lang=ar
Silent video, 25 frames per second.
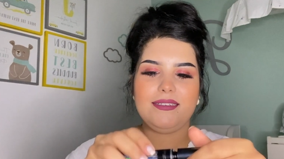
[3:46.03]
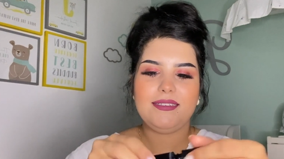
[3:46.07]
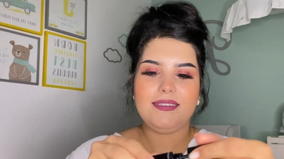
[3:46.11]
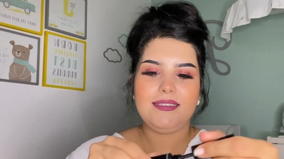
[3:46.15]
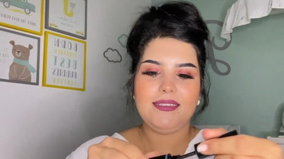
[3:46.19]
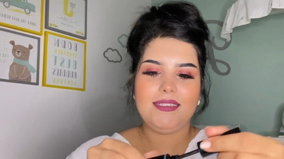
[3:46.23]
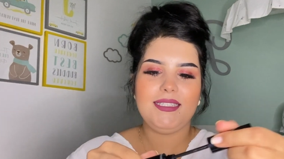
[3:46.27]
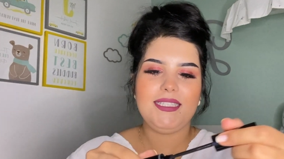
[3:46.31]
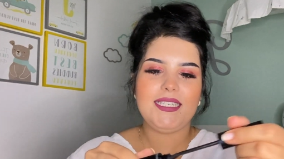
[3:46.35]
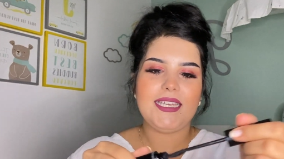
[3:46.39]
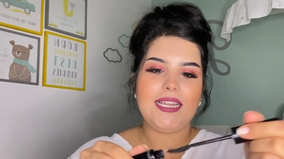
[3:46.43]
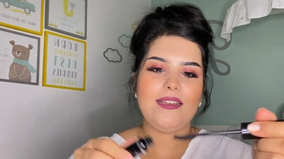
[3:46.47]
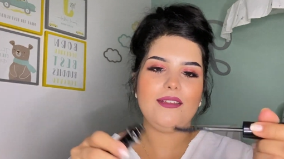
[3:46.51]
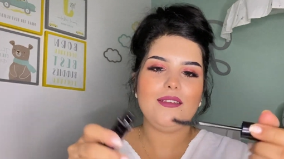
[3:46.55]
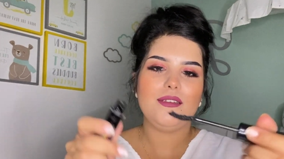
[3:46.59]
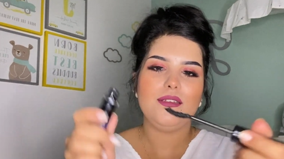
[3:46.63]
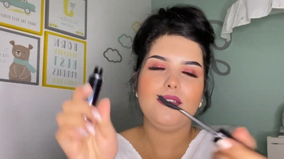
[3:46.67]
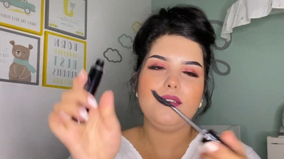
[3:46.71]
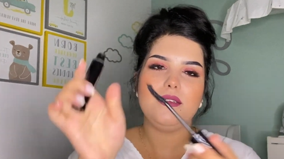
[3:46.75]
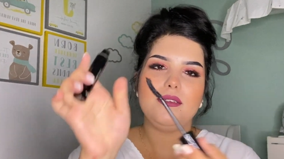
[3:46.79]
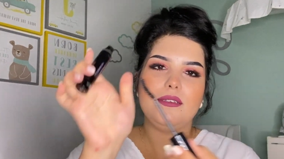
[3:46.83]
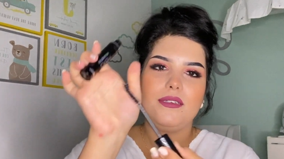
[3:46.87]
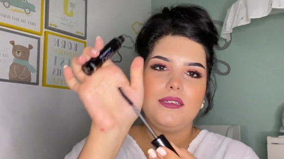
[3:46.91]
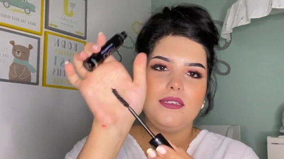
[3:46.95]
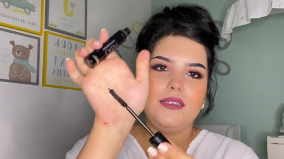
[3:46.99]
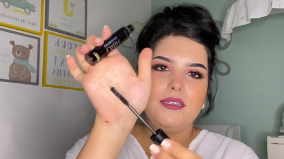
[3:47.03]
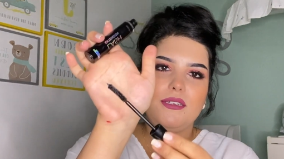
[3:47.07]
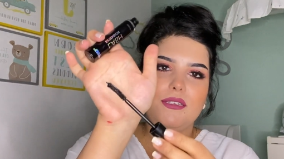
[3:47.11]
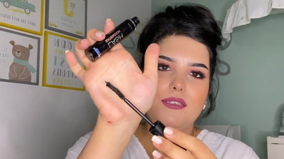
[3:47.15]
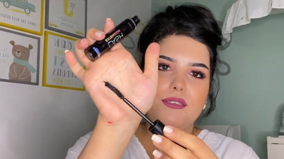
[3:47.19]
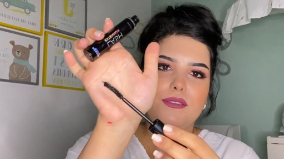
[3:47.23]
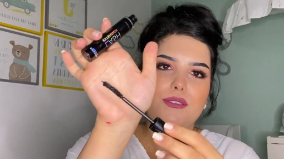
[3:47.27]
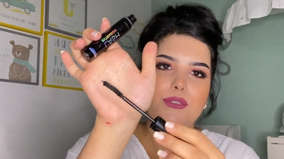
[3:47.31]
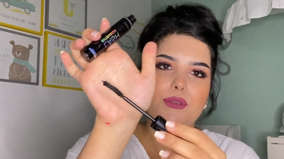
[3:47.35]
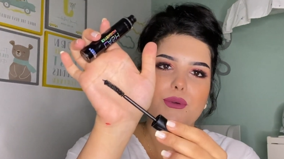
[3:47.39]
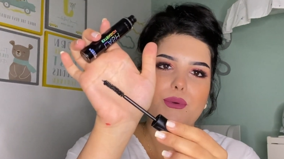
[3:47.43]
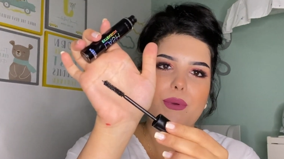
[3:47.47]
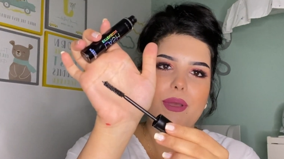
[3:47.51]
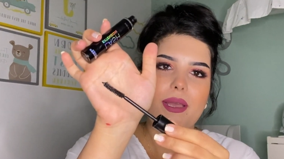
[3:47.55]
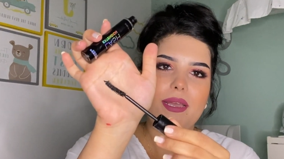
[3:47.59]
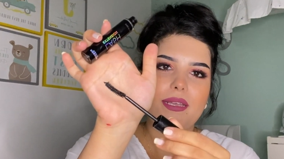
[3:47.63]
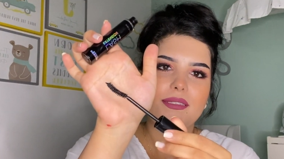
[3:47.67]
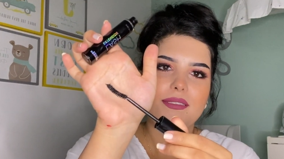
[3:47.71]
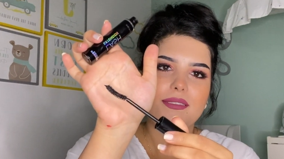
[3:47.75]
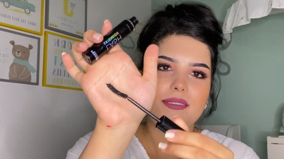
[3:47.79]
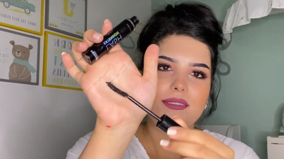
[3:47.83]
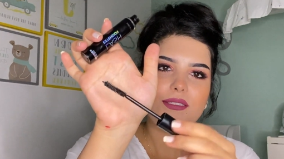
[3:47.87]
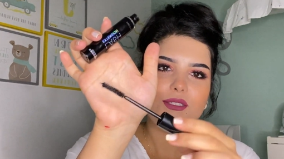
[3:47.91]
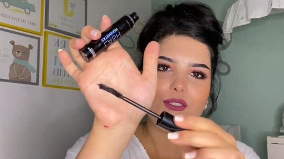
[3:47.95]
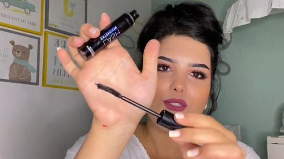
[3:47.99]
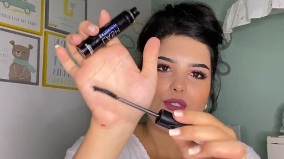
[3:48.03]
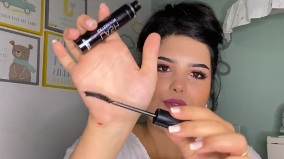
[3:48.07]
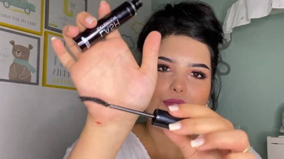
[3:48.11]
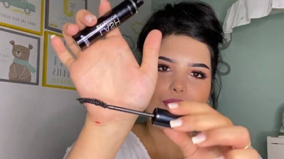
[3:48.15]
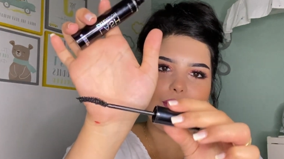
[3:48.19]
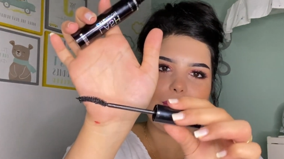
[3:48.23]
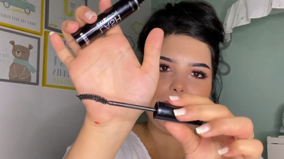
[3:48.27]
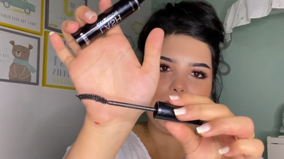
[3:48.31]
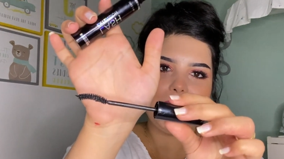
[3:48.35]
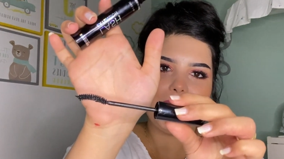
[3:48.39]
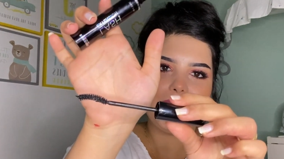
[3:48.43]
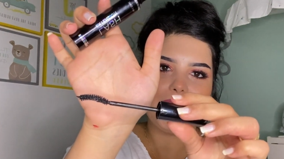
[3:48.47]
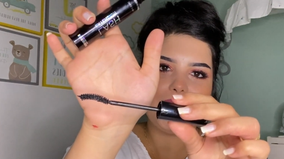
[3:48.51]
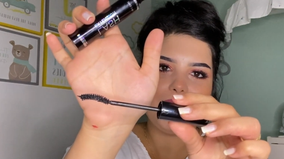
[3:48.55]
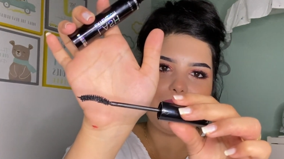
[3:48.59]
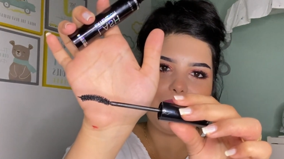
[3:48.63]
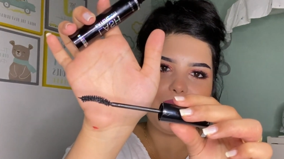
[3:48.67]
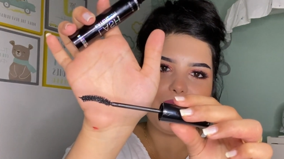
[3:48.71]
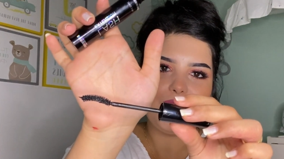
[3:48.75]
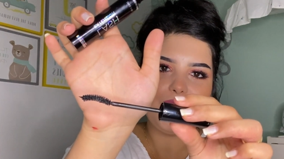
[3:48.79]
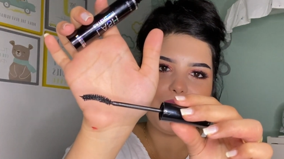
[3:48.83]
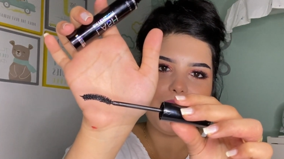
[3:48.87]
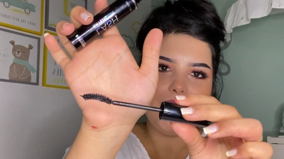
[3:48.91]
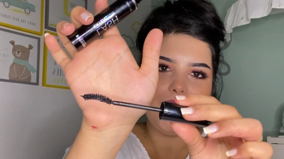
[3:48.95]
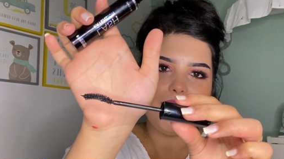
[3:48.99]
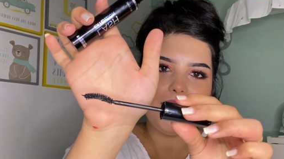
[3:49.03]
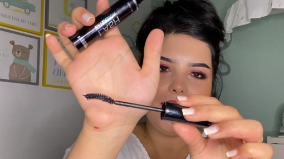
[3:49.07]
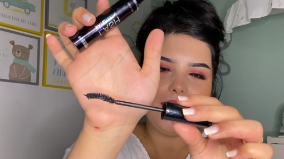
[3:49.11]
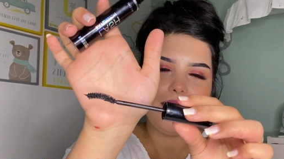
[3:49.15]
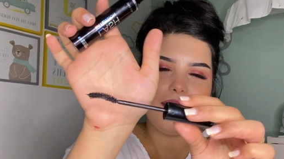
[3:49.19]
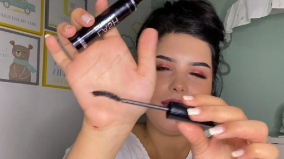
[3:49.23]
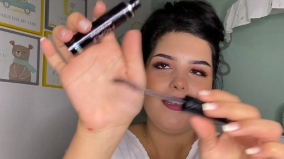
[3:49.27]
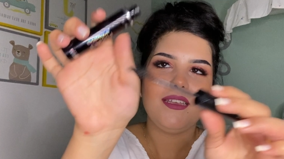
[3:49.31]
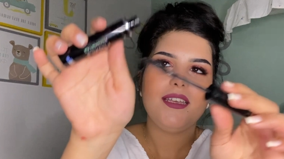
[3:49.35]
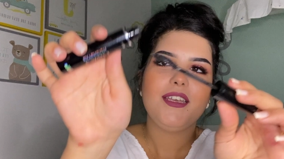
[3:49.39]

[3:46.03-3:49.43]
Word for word: ديال دوان شوفوا البنات كيفاش دايره